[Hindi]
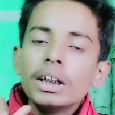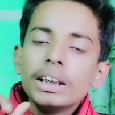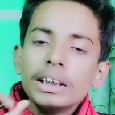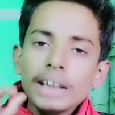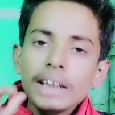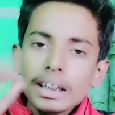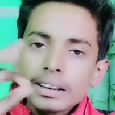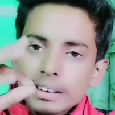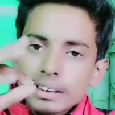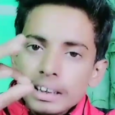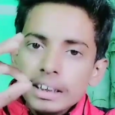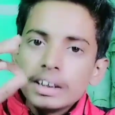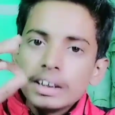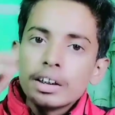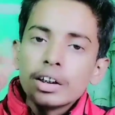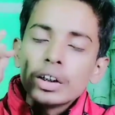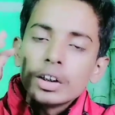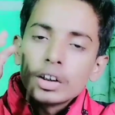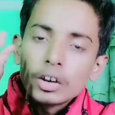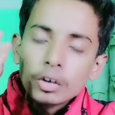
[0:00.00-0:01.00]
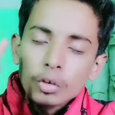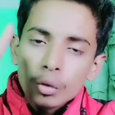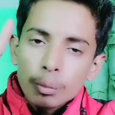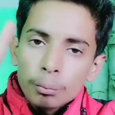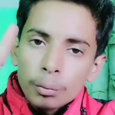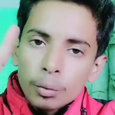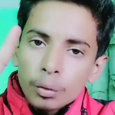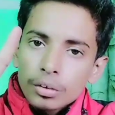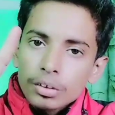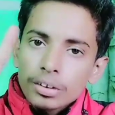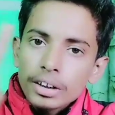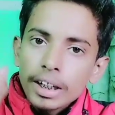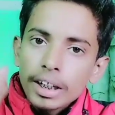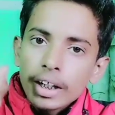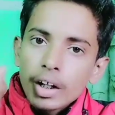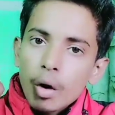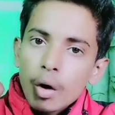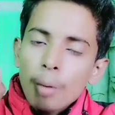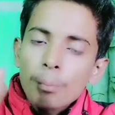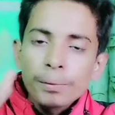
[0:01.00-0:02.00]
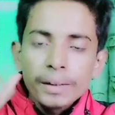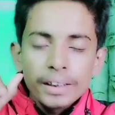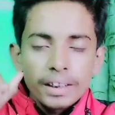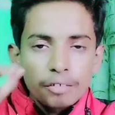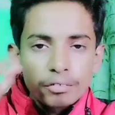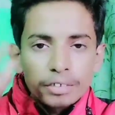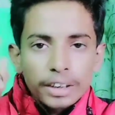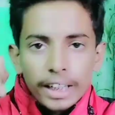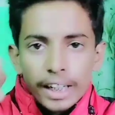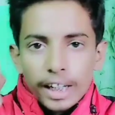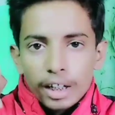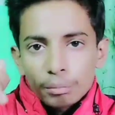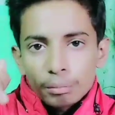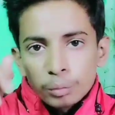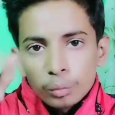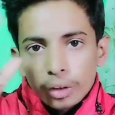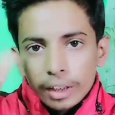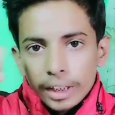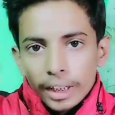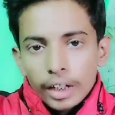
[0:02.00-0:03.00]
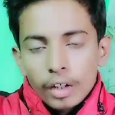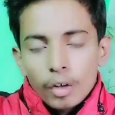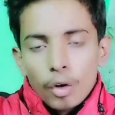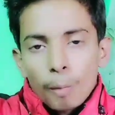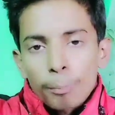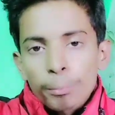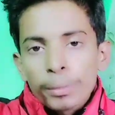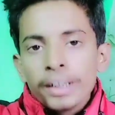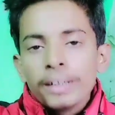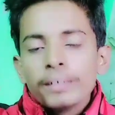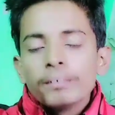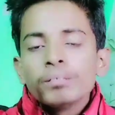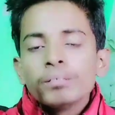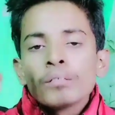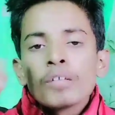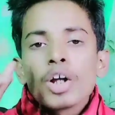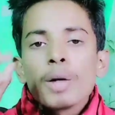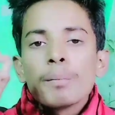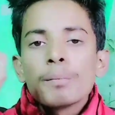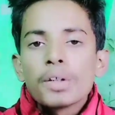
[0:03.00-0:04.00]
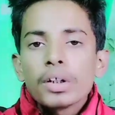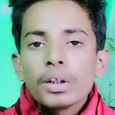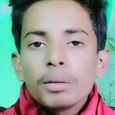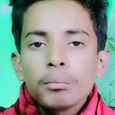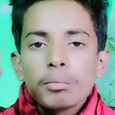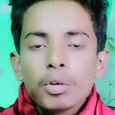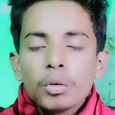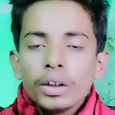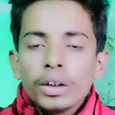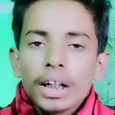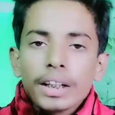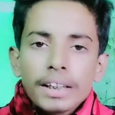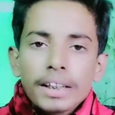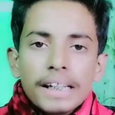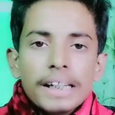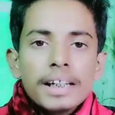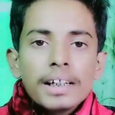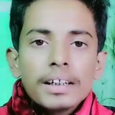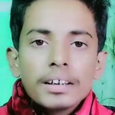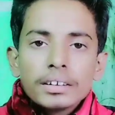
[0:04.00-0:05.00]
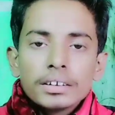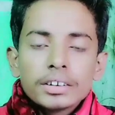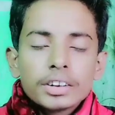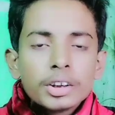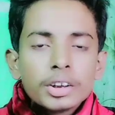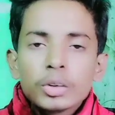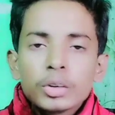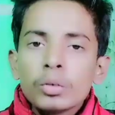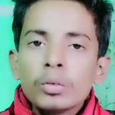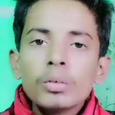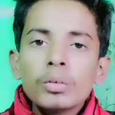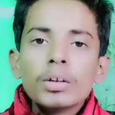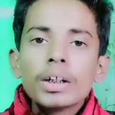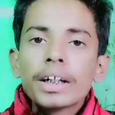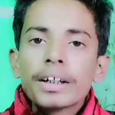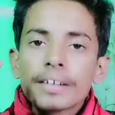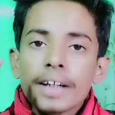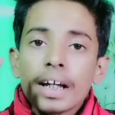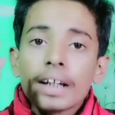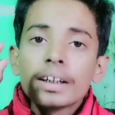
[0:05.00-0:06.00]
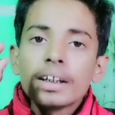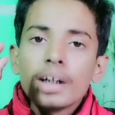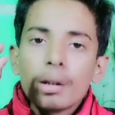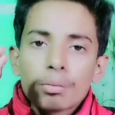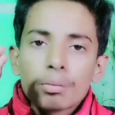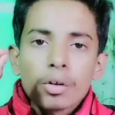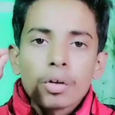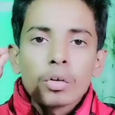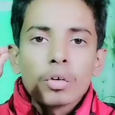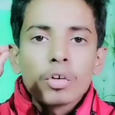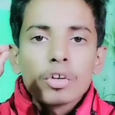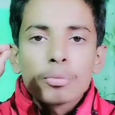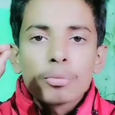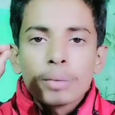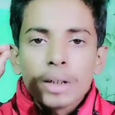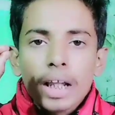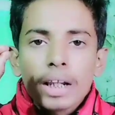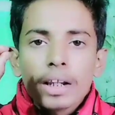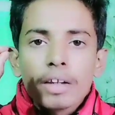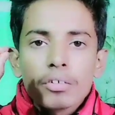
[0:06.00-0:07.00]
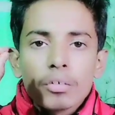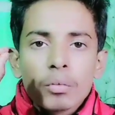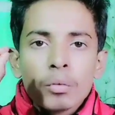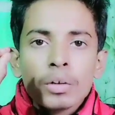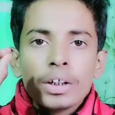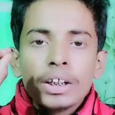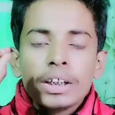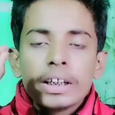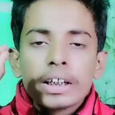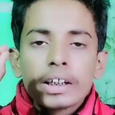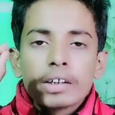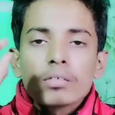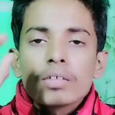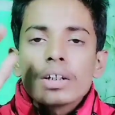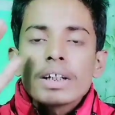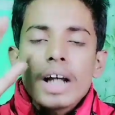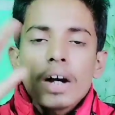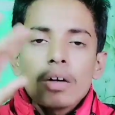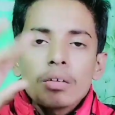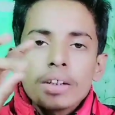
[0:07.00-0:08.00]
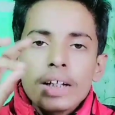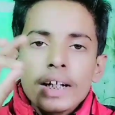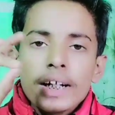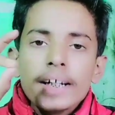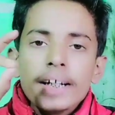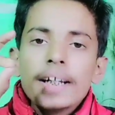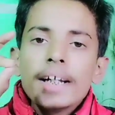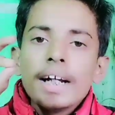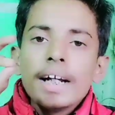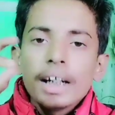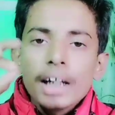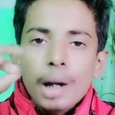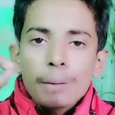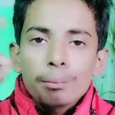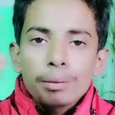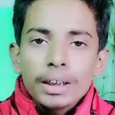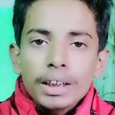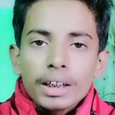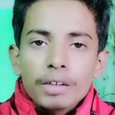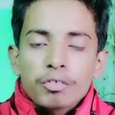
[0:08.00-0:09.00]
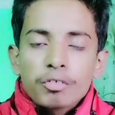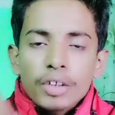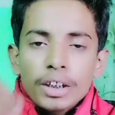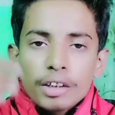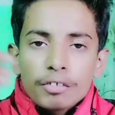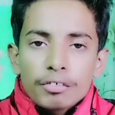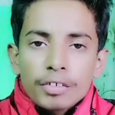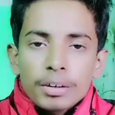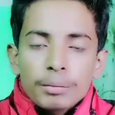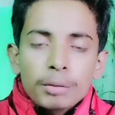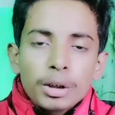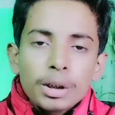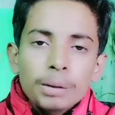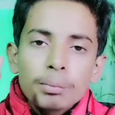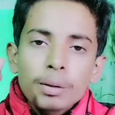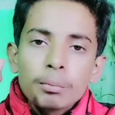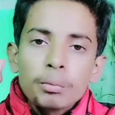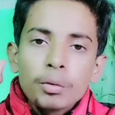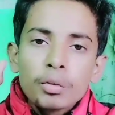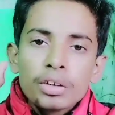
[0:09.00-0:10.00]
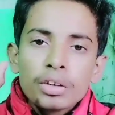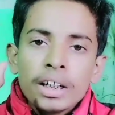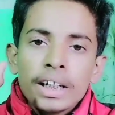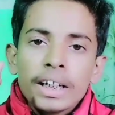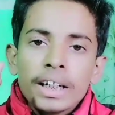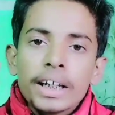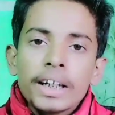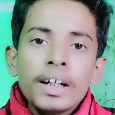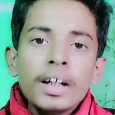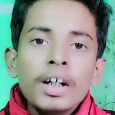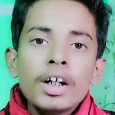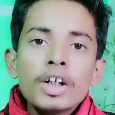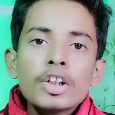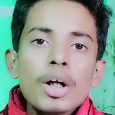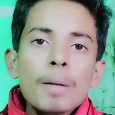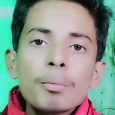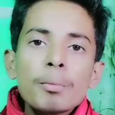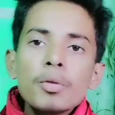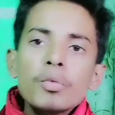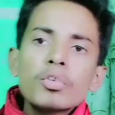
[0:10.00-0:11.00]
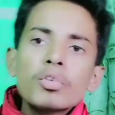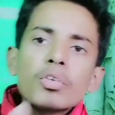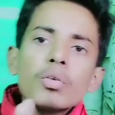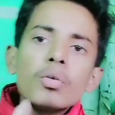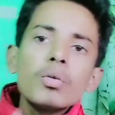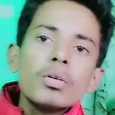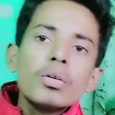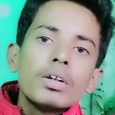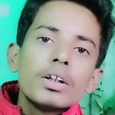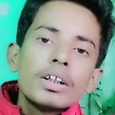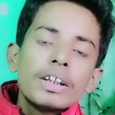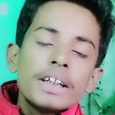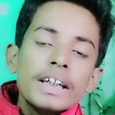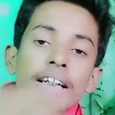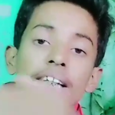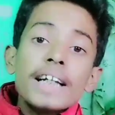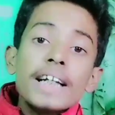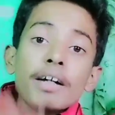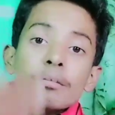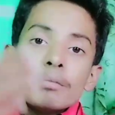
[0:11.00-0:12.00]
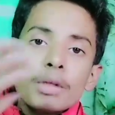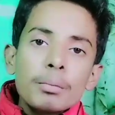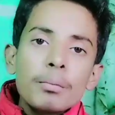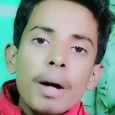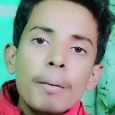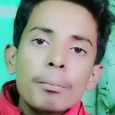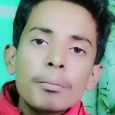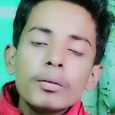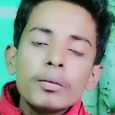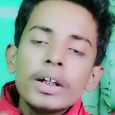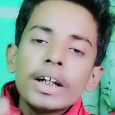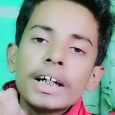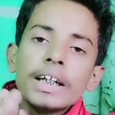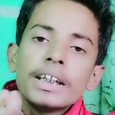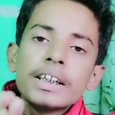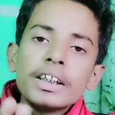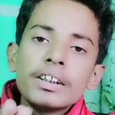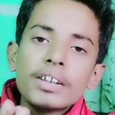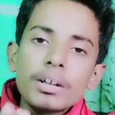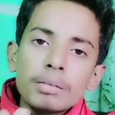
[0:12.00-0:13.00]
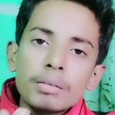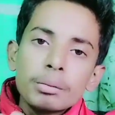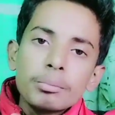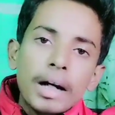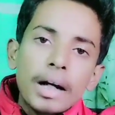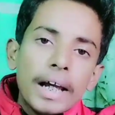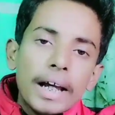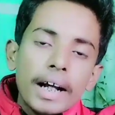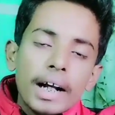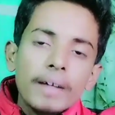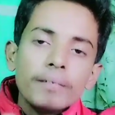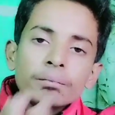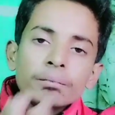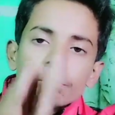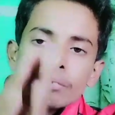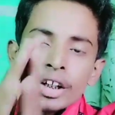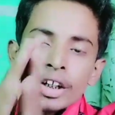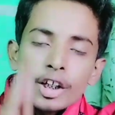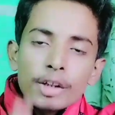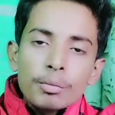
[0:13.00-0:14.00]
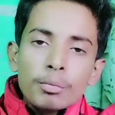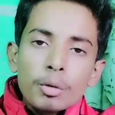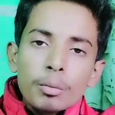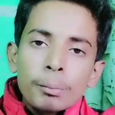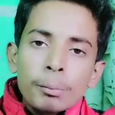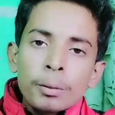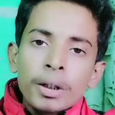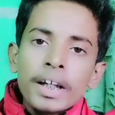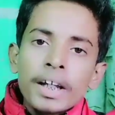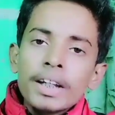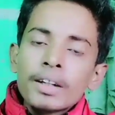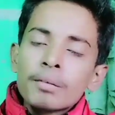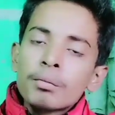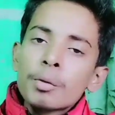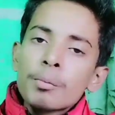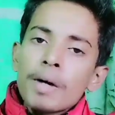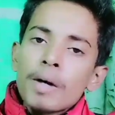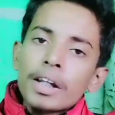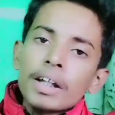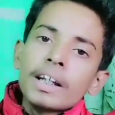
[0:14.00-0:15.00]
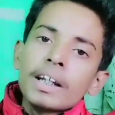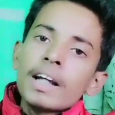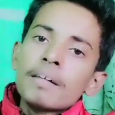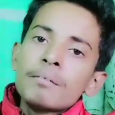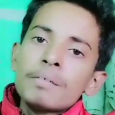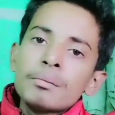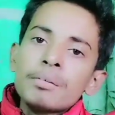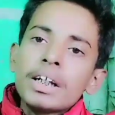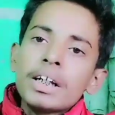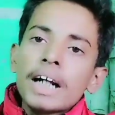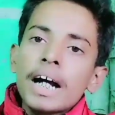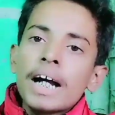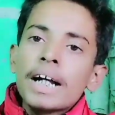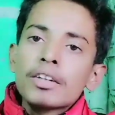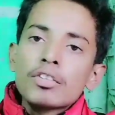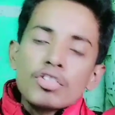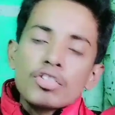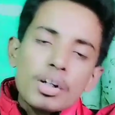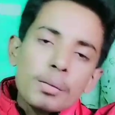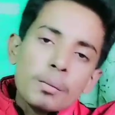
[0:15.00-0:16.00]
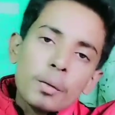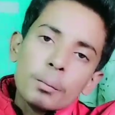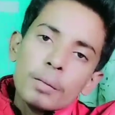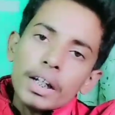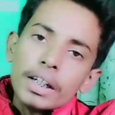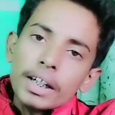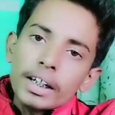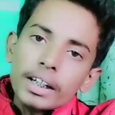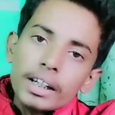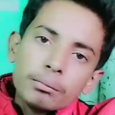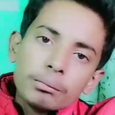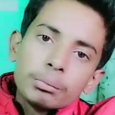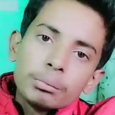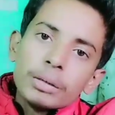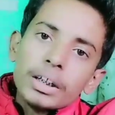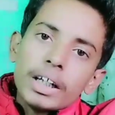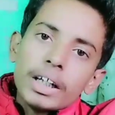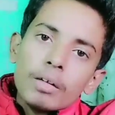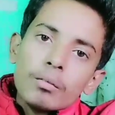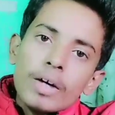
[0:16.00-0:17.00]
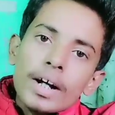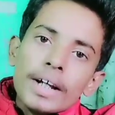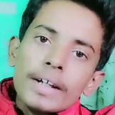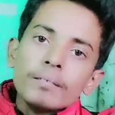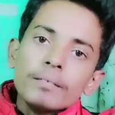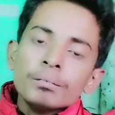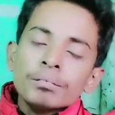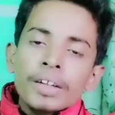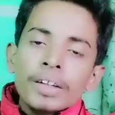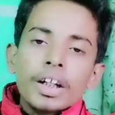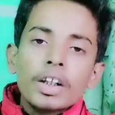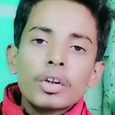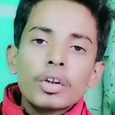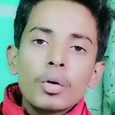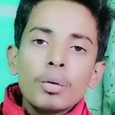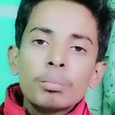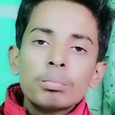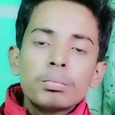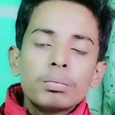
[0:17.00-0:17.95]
या तीन दो बुक्स एक कॉपी या फिर एक बुक एक कॉपी कम से कम दो या तीन चीज़ों के साथ ही आप शॉर्ट नोट्स बनाना शुरू कीजिए क्योंकि क्या होता है कि आप अगर डिफरेंट डिफरेंट मल्टीपल बुक्स लेंगे तो आपको उसको तीन लैंग्वेज में आपको एक ही चीज़ समझ में आएगा इस बुक में पढ़े इस बुक में अलग लैंग्वेज में लिखा है दूसरे बुक में अलग लैंग्वेज में लिखा हुआ है दो